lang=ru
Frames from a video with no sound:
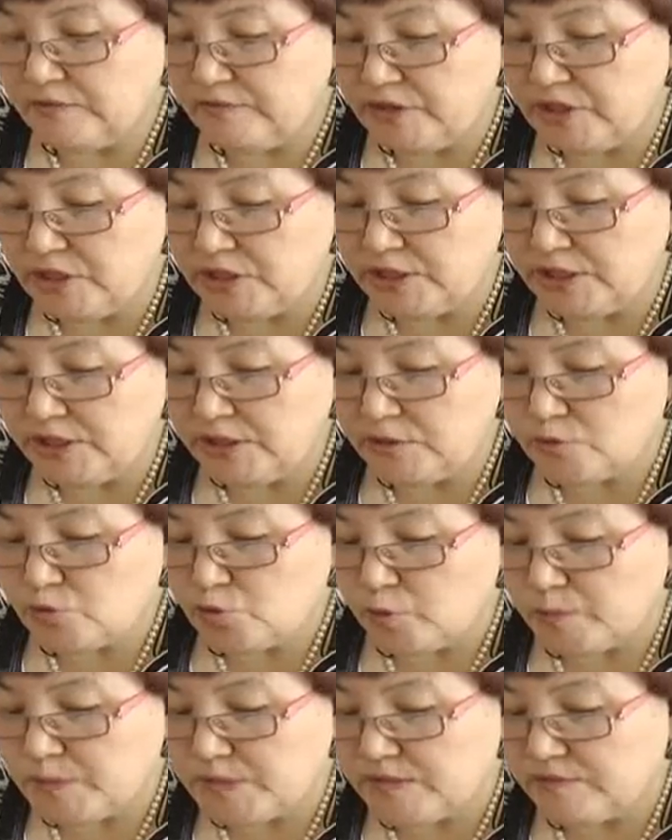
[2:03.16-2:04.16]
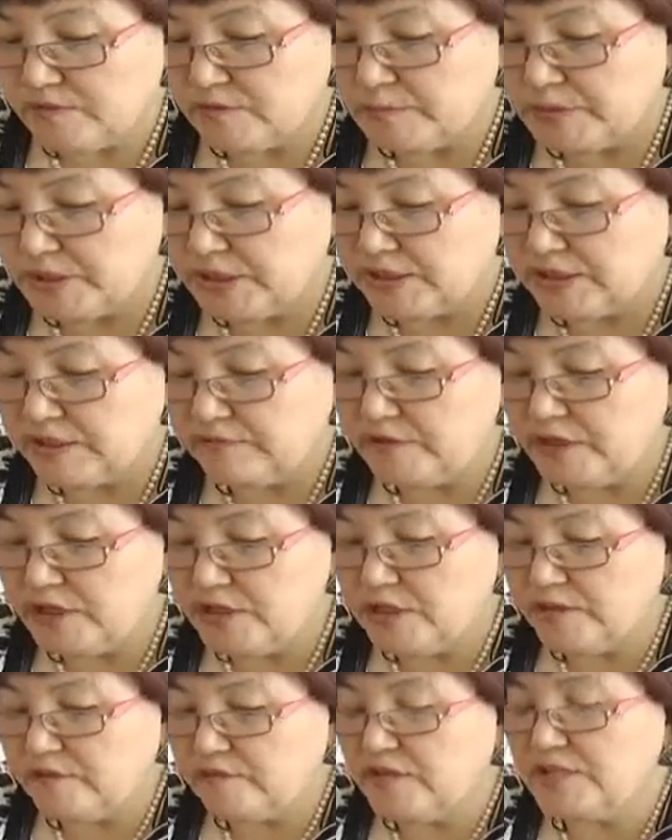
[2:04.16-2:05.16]
и винегреты собственного
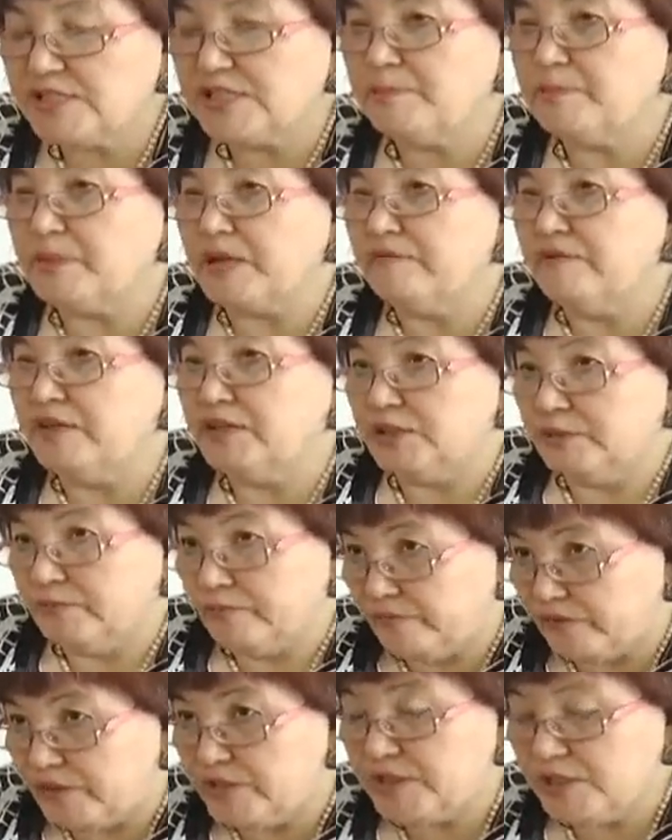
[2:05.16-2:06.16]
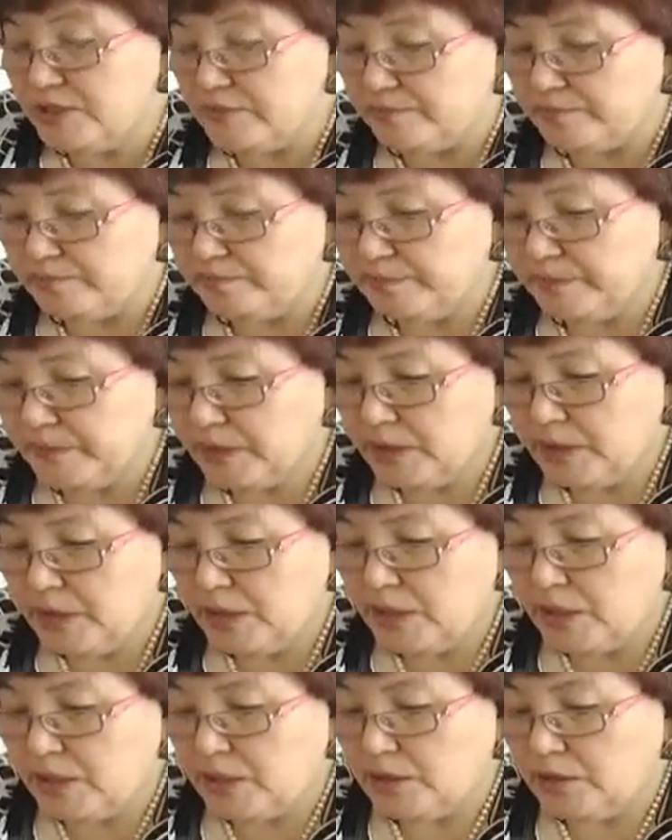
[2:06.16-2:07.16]
приготовления в незаправленном виде
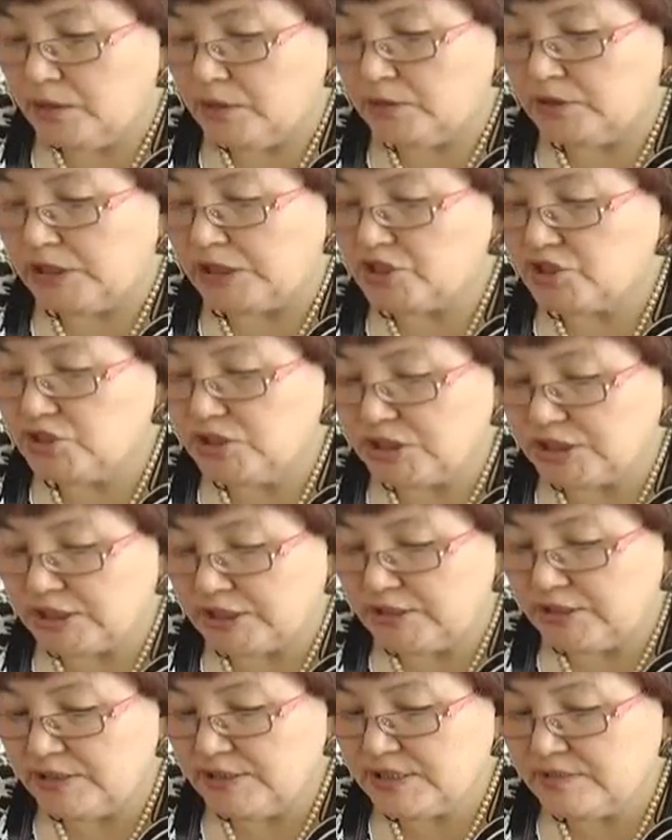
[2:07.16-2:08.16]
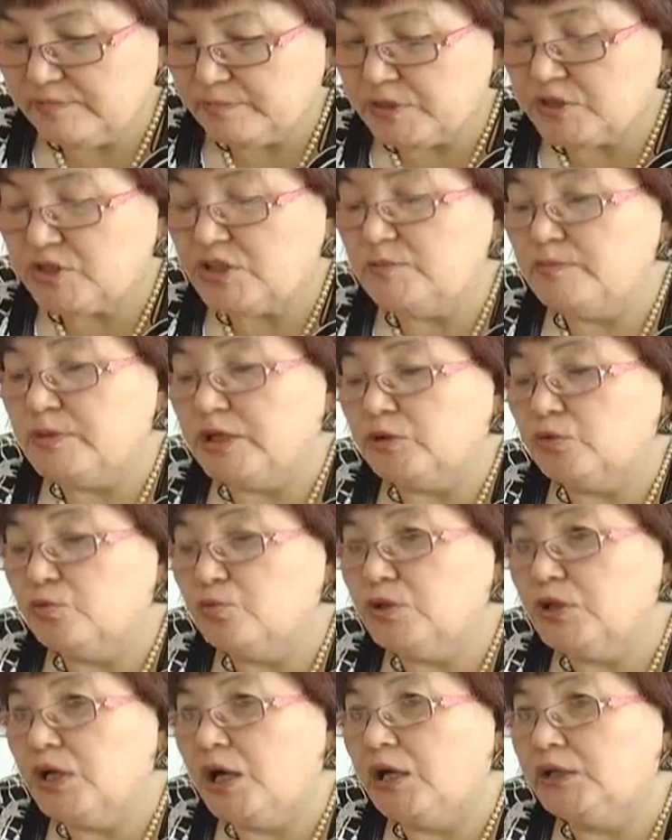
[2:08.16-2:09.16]
э, должны храниться при
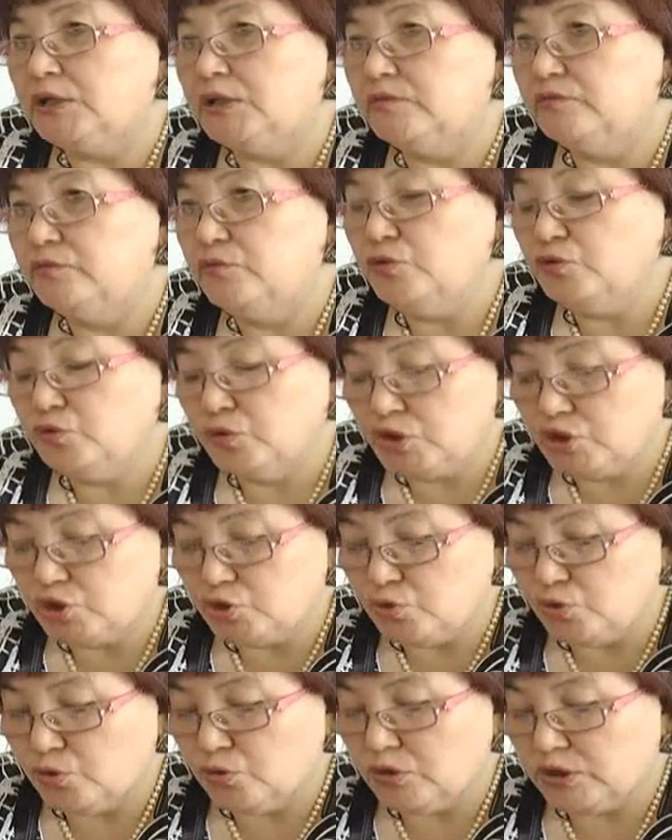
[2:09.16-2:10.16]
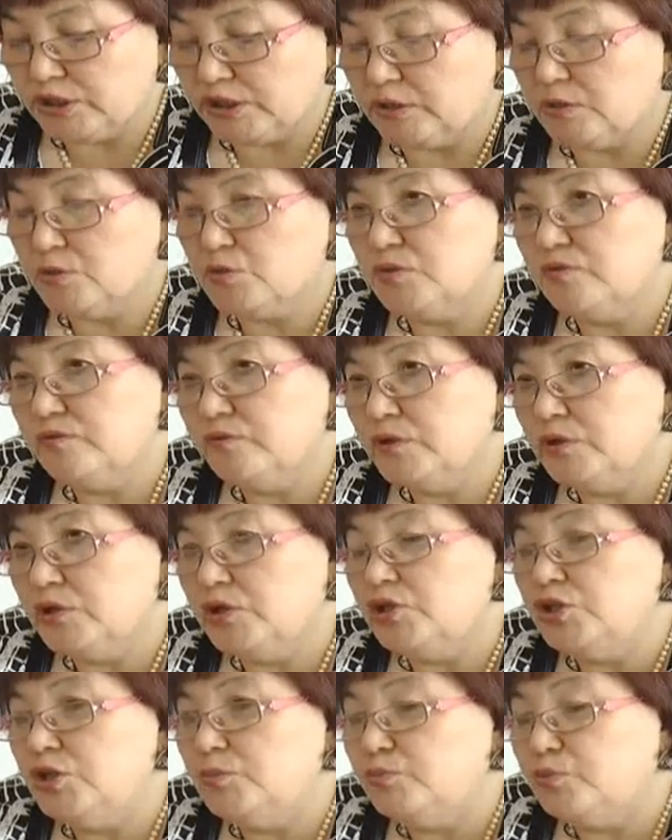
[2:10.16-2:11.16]
температуре от 2 до 4 градусов
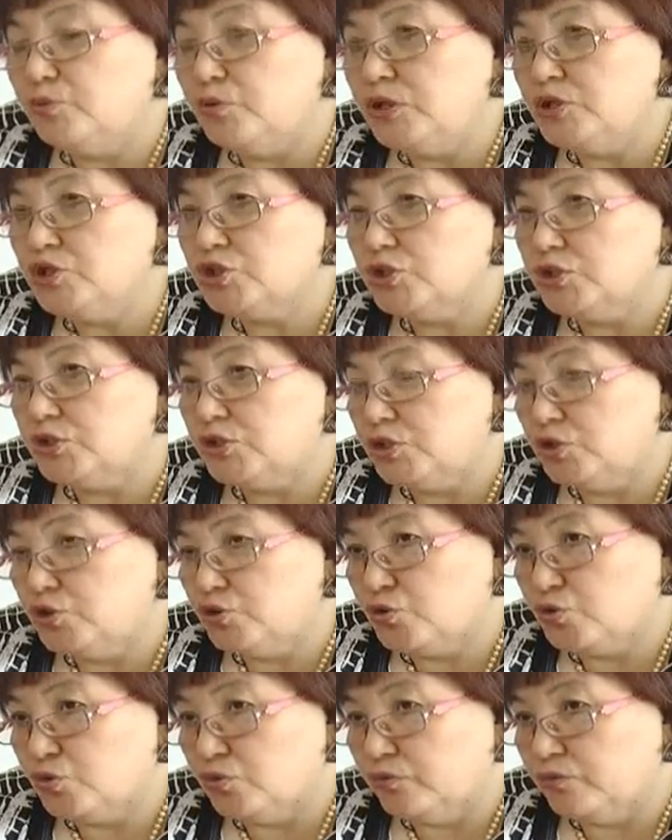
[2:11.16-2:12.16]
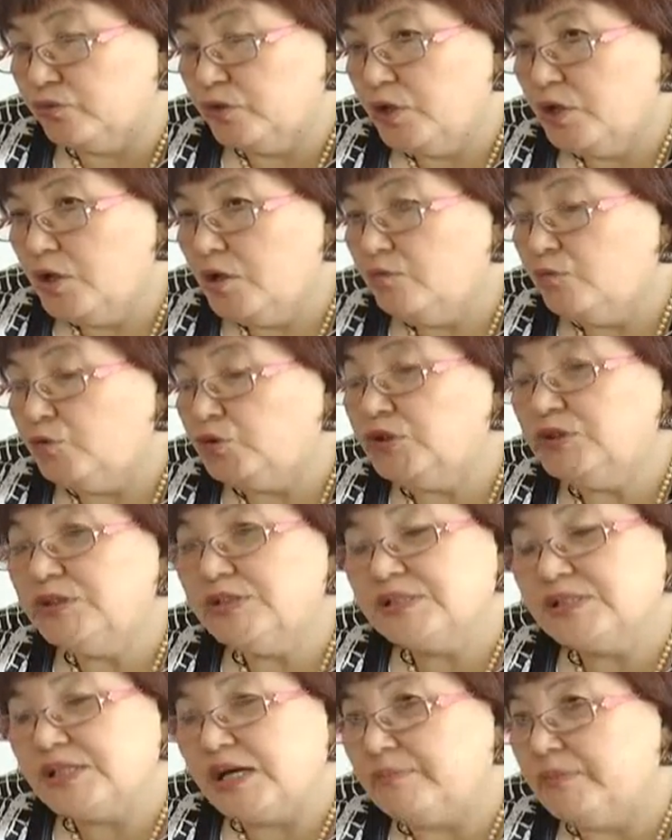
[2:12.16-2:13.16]
и не более 6 часов. Вот это
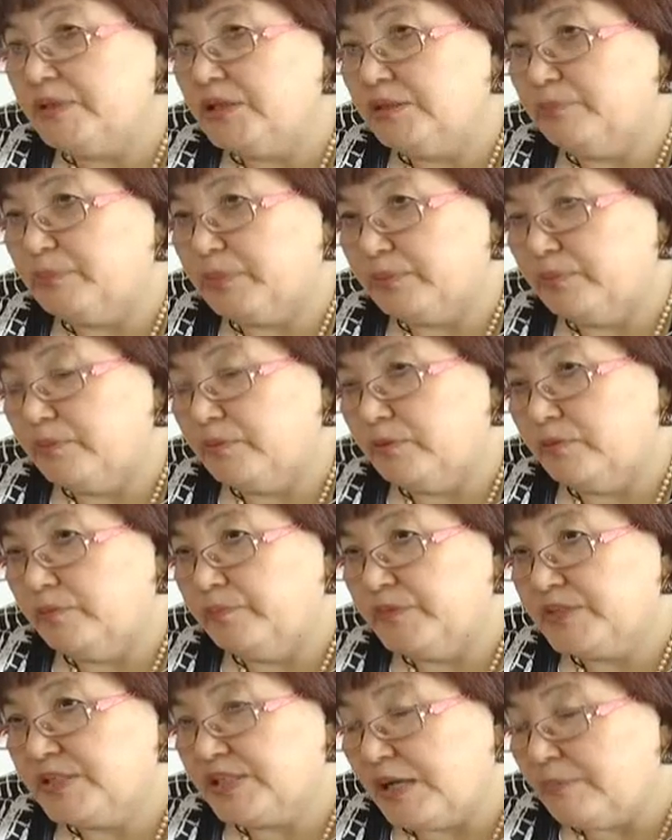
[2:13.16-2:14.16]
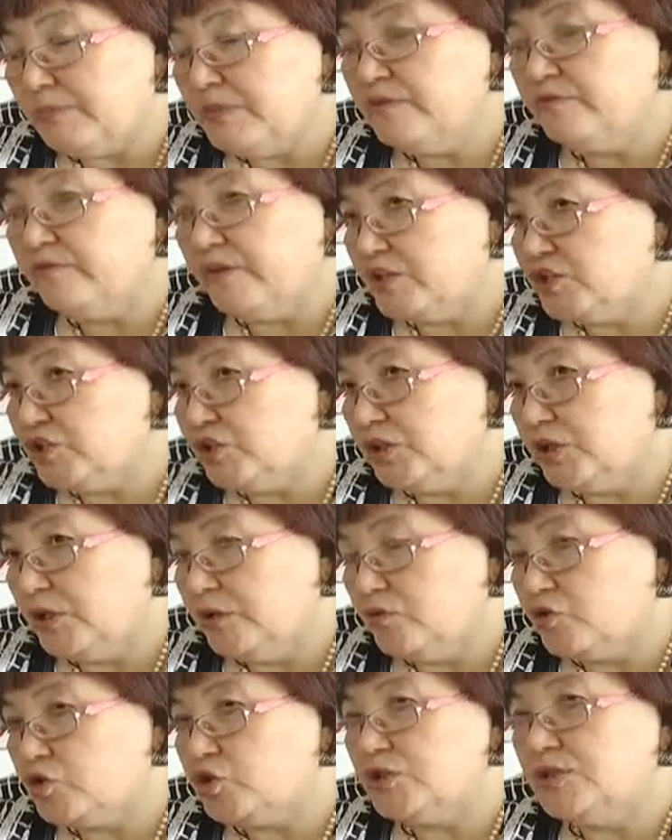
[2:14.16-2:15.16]
самые, самые важные
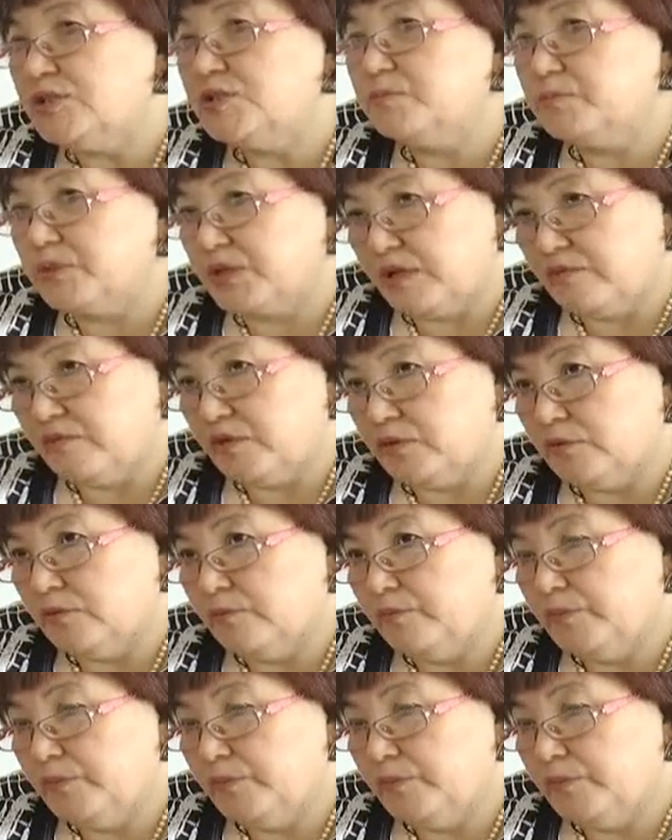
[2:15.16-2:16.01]
6 правил.